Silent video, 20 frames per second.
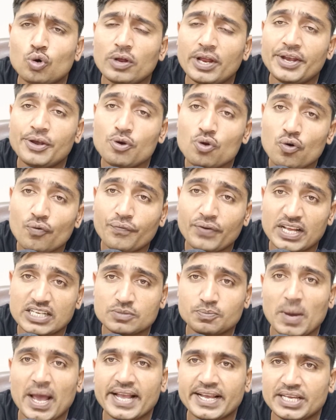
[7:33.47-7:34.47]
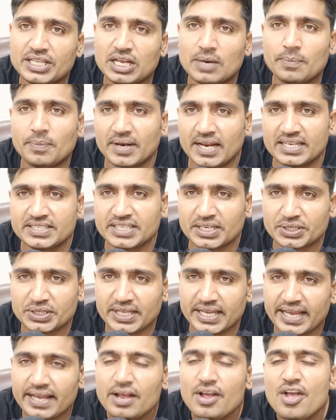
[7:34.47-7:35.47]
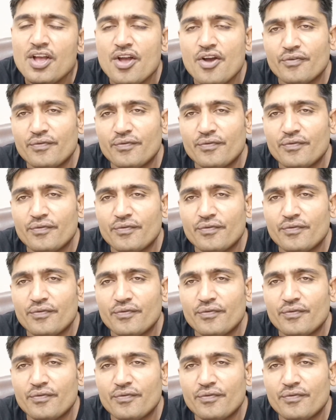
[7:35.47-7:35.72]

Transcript: जो है न्यू फ्रेश बाइंग इधर बना सकते हैं